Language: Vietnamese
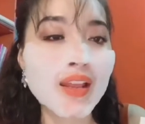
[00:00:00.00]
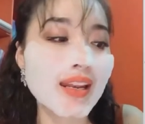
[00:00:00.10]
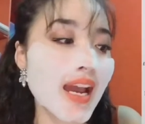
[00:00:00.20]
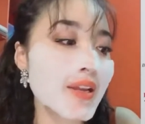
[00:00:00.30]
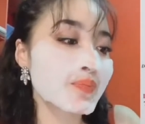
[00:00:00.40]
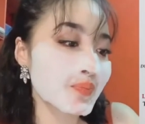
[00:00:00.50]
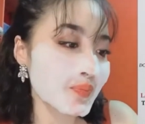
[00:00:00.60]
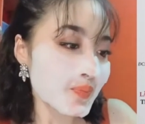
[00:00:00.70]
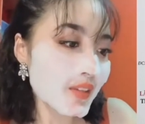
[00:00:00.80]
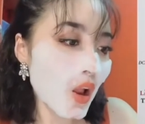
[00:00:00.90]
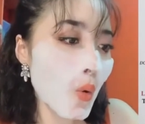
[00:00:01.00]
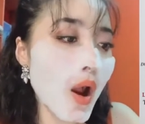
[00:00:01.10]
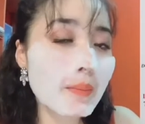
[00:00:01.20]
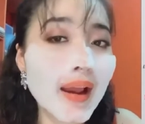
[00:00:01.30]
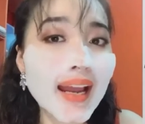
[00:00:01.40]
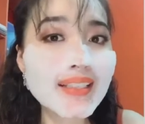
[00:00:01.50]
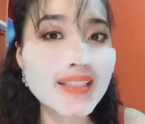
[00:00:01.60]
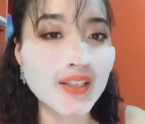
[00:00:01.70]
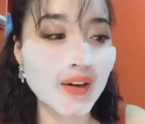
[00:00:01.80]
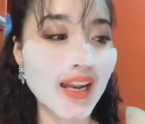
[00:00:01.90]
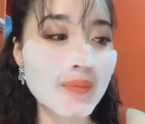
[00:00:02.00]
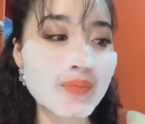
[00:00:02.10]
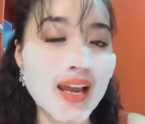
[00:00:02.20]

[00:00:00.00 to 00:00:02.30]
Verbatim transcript: Đây, Hoàng Mai Anh chỉ gọi là